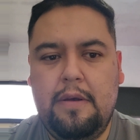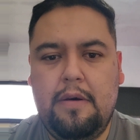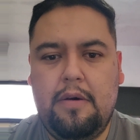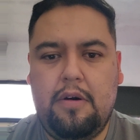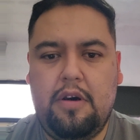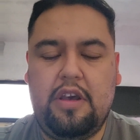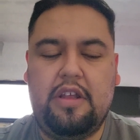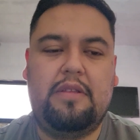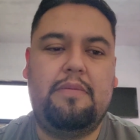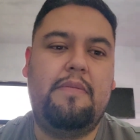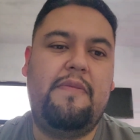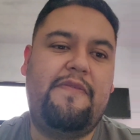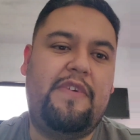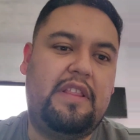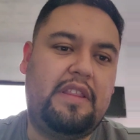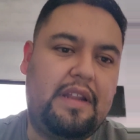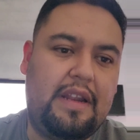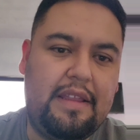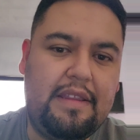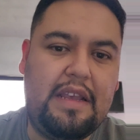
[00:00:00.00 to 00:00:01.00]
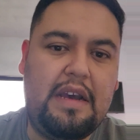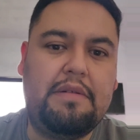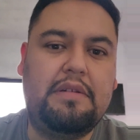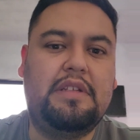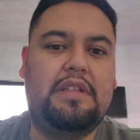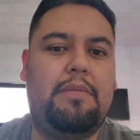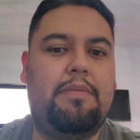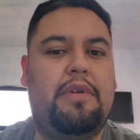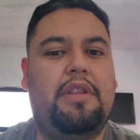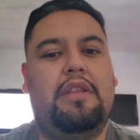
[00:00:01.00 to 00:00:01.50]
Oye, me faltan las llaves,
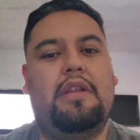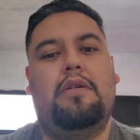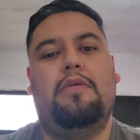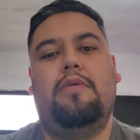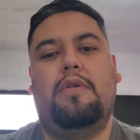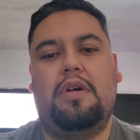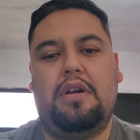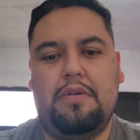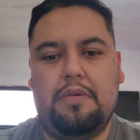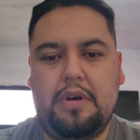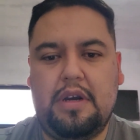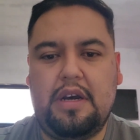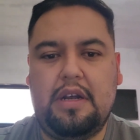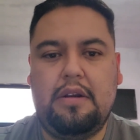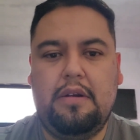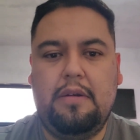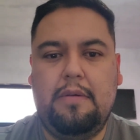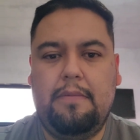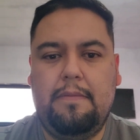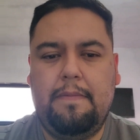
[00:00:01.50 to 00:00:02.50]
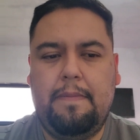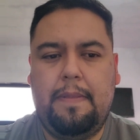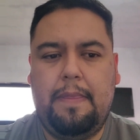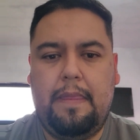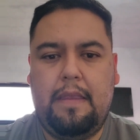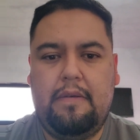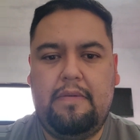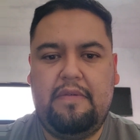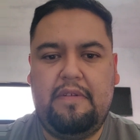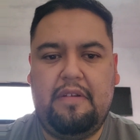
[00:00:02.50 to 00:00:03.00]
también te lo voy a rebajar.
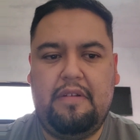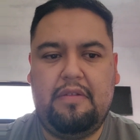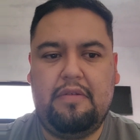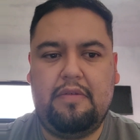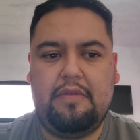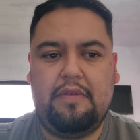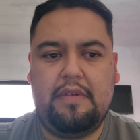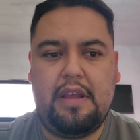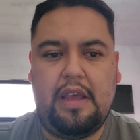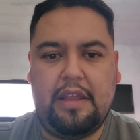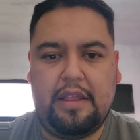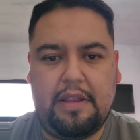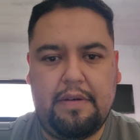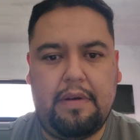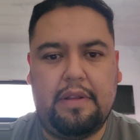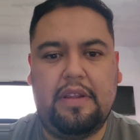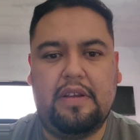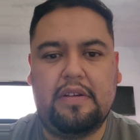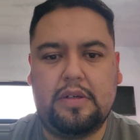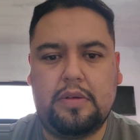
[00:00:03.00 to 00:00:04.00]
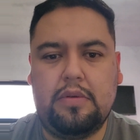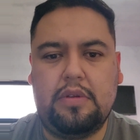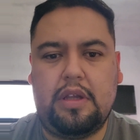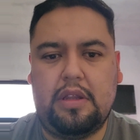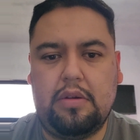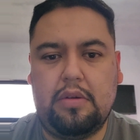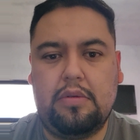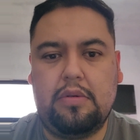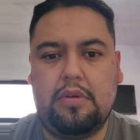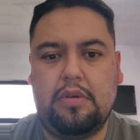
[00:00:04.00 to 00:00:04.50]
Entonces de ahí te van
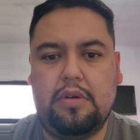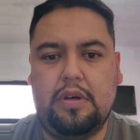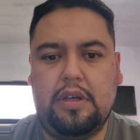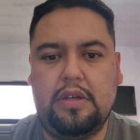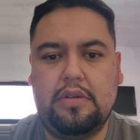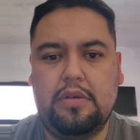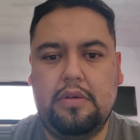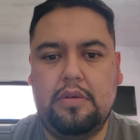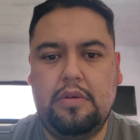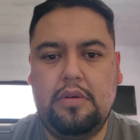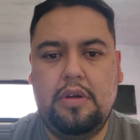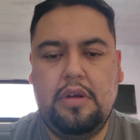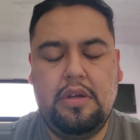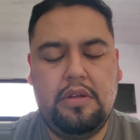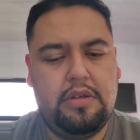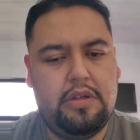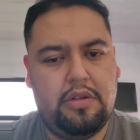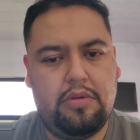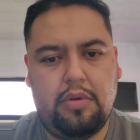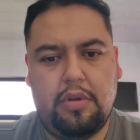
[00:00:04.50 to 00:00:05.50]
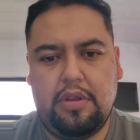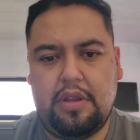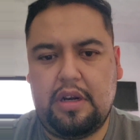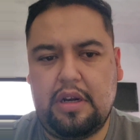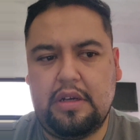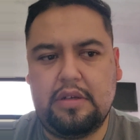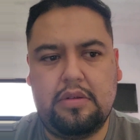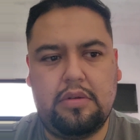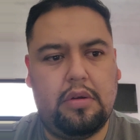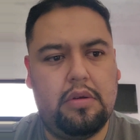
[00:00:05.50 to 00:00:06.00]
descontando todo eso. Si tú
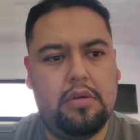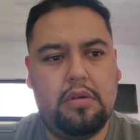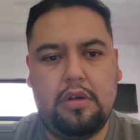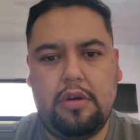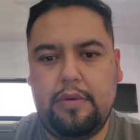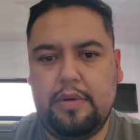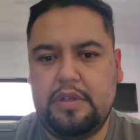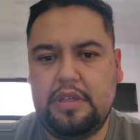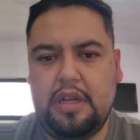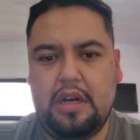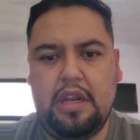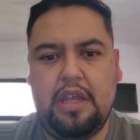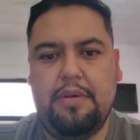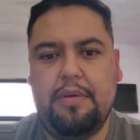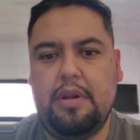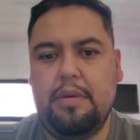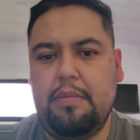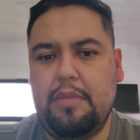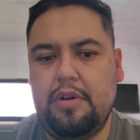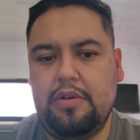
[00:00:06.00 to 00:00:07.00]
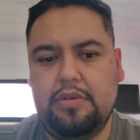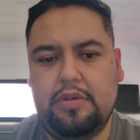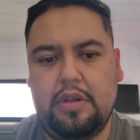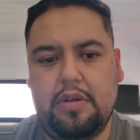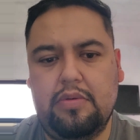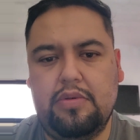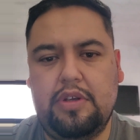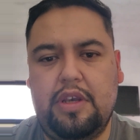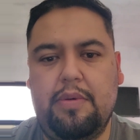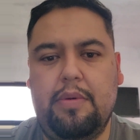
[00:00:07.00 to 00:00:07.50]
entregas todo, debe ser libre menos
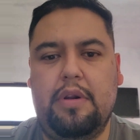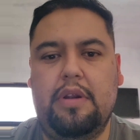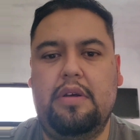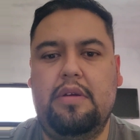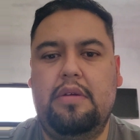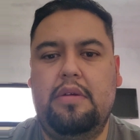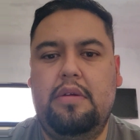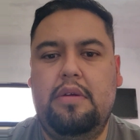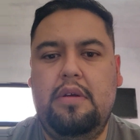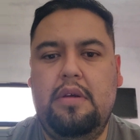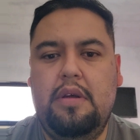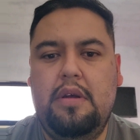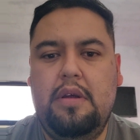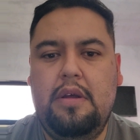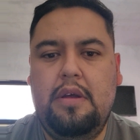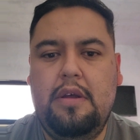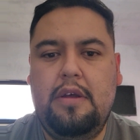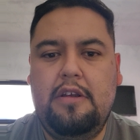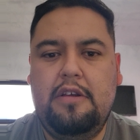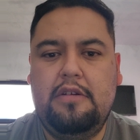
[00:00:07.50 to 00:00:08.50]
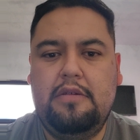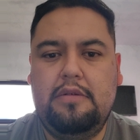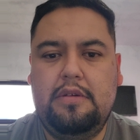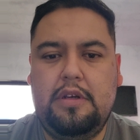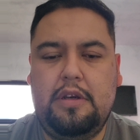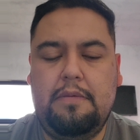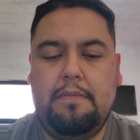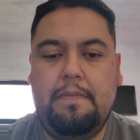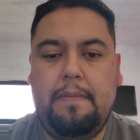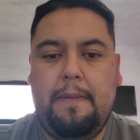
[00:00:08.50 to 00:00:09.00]
deducible.
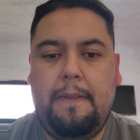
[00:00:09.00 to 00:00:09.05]
¿sí?